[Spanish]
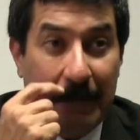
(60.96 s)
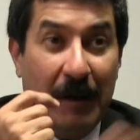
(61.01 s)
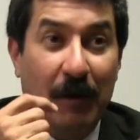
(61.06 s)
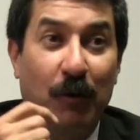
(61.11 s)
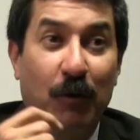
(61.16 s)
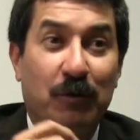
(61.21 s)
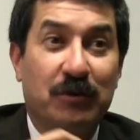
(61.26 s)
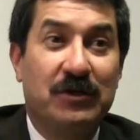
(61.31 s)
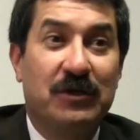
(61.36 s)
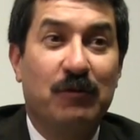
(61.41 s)

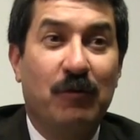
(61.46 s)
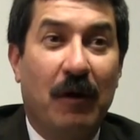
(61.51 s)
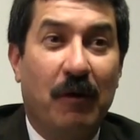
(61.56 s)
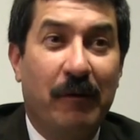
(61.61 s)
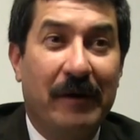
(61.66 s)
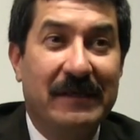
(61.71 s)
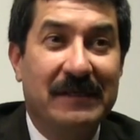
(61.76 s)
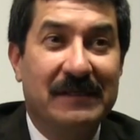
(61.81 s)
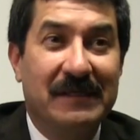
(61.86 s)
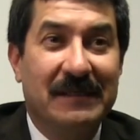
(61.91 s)
Pero los
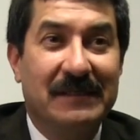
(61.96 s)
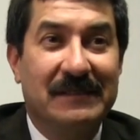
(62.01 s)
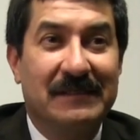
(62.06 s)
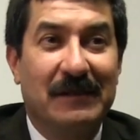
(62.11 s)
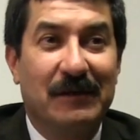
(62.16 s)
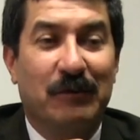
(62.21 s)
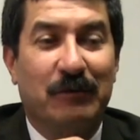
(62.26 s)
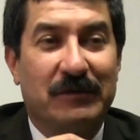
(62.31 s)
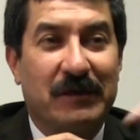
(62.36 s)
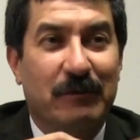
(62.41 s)

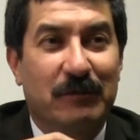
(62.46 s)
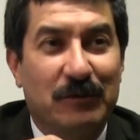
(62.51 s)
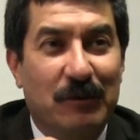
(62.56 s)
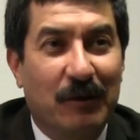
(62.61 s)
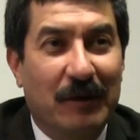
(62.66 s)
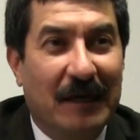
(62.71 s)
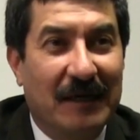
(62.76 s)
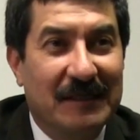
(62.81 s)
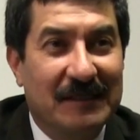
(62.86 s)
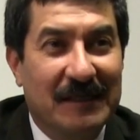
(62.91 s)
chihuahuenses nos
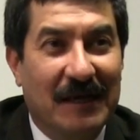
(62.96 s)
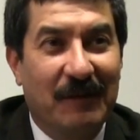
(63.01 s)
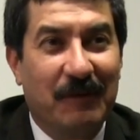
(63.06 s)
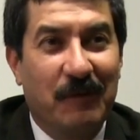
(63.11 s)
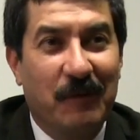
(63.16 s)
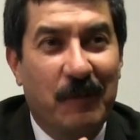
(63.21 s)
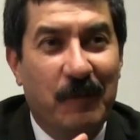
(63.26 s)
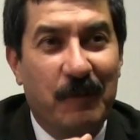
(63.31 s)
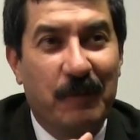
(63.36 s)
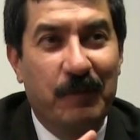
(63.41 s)
hemos
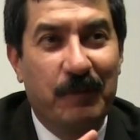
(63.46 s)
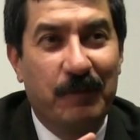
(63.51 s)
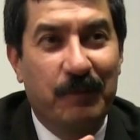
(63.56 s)
organizado